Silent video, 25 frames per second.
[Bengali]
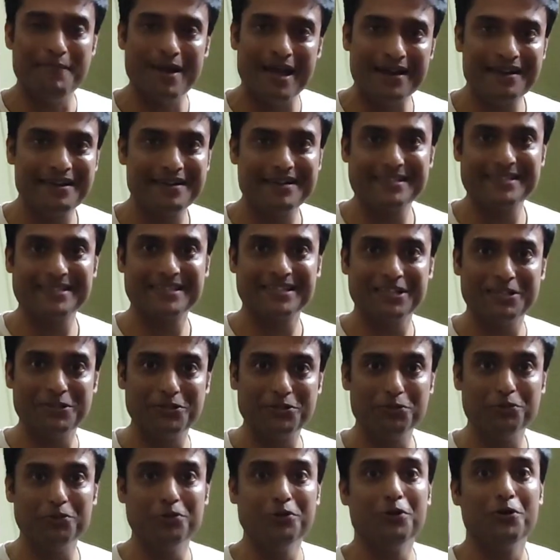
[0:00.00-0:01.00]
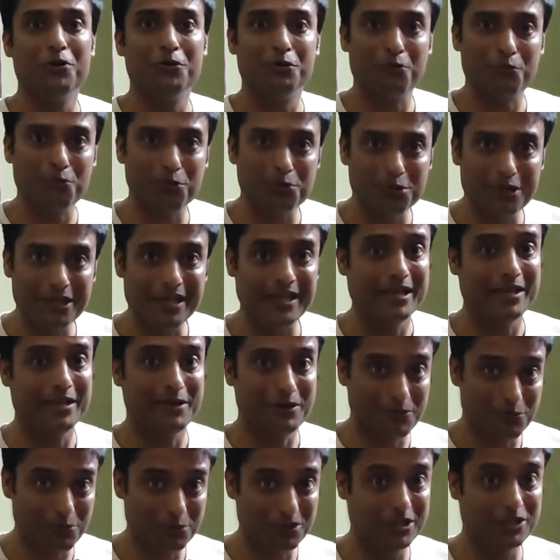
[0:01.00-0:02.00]
এই ম্যাট্রেস কিন্তু রোদে
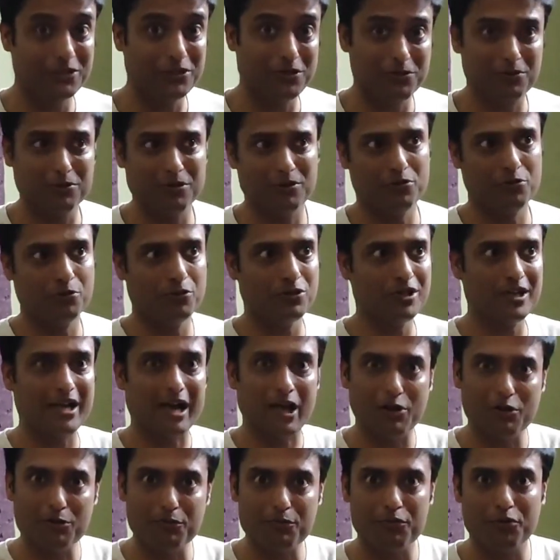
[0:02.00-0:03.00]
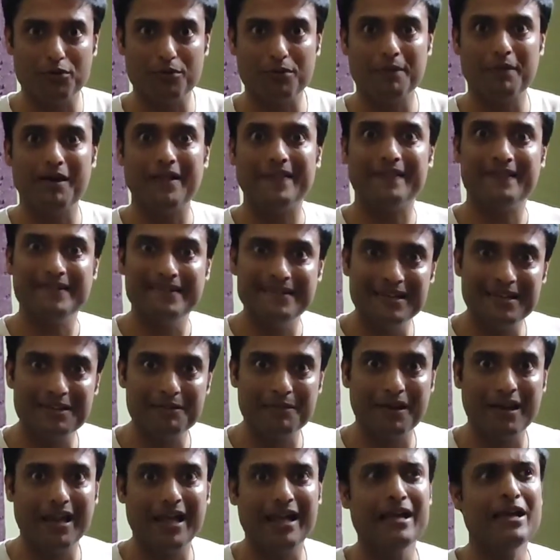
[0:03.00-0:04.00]
রোদে যখন রোদের আলো পড়বে বা দিনের
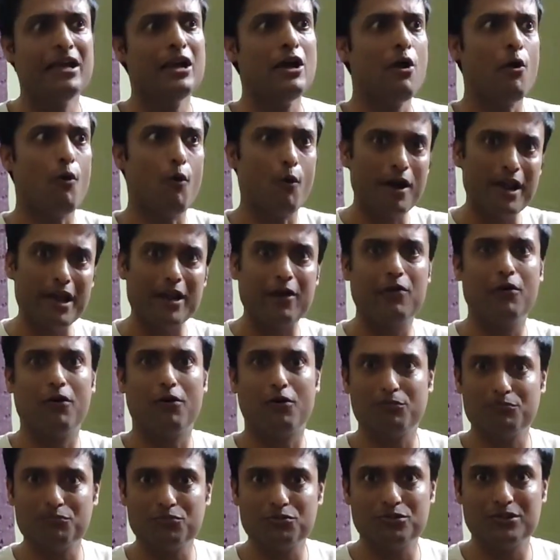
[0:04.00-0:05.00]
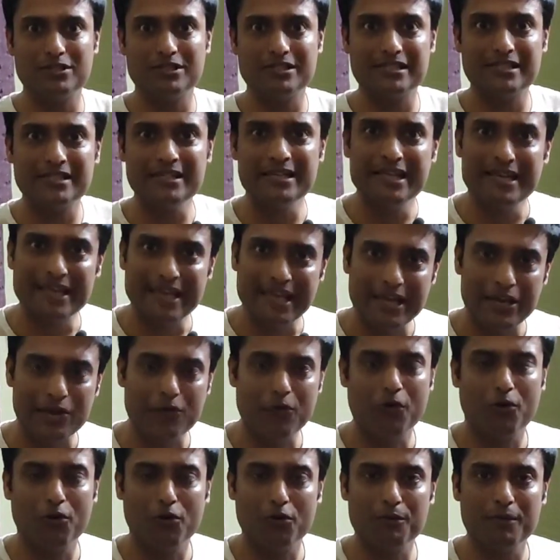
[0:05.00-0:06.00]
বেলায় অনেক গরম চলছে এই
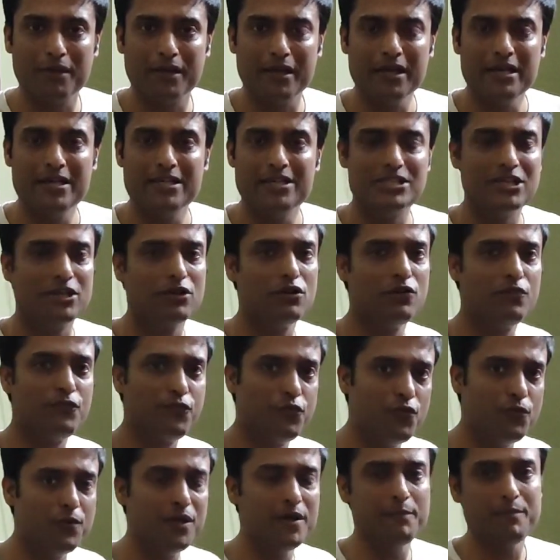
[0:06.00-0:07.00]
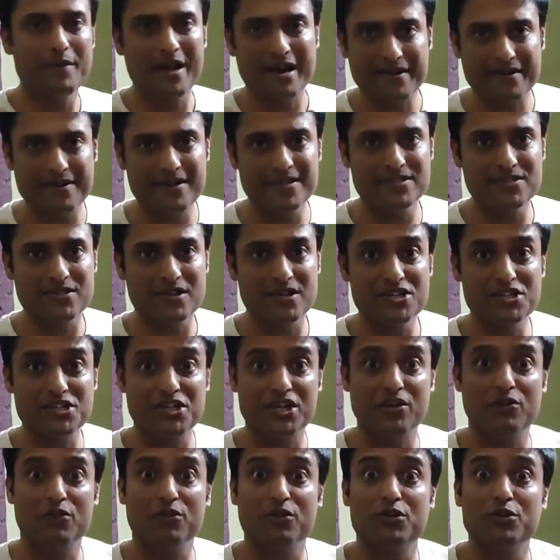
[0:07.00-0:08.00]
গরমে যেগুলো ফোমিং ম্যাট্রেস হয়
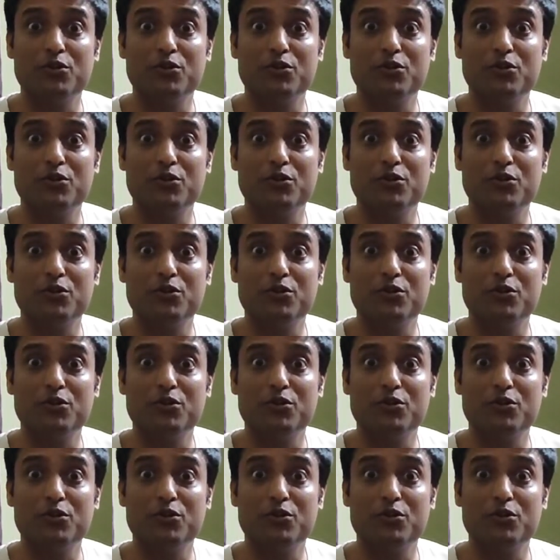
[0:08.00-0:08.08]
সেগুলো